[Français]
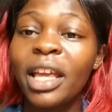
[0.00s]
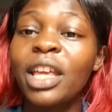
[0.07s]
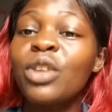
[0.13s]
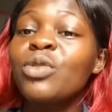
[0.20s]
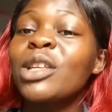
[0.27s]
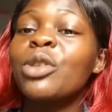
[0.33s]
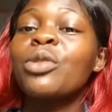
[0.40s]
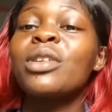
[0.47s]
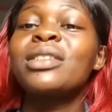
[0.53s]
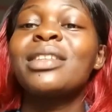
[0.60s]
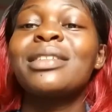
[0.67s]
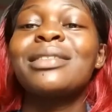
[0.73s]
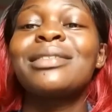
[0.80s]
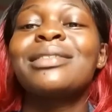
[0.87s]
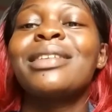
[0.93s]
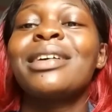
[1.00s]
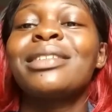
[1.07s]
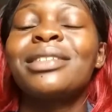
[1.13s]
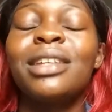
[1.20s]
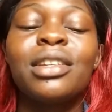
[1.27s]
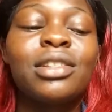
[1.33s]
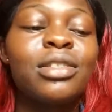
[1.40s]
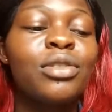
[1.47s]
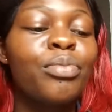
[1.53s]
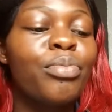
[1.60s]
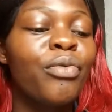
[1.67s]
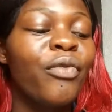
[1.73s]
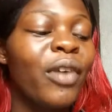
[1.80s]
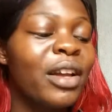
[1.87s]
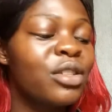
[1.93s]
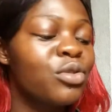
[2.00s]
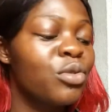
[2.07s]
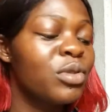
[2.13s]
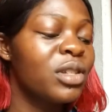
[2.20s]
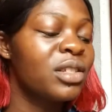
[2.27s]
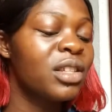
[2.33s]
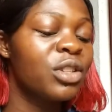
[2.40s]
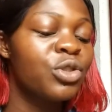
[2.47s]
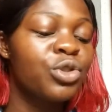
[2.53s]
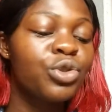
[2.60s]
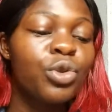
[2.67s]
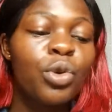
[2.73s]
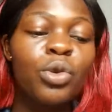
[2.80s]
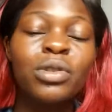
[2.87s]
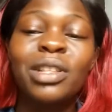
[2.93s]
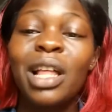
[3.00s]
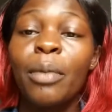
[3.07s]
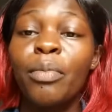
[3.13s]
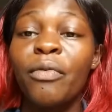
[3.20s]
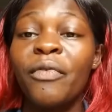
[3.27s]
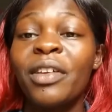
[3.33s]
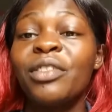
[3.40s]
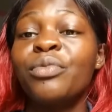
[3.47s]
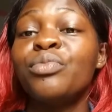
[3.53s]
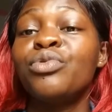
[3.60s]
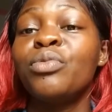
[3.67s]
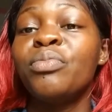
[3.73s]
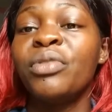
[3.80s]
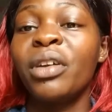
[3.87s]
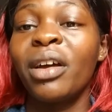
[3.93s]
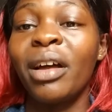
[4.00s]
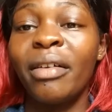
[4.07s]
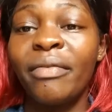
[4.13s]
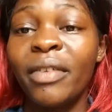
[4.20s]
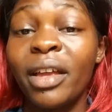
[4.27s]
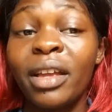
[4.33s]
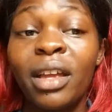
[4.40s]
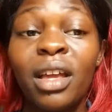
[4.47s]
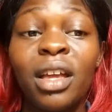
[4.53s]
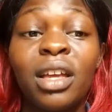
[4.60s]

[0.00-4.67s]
et nous a donné cette sagesse de pouvoir utiliser cette chose-là pour faire du, bien avec.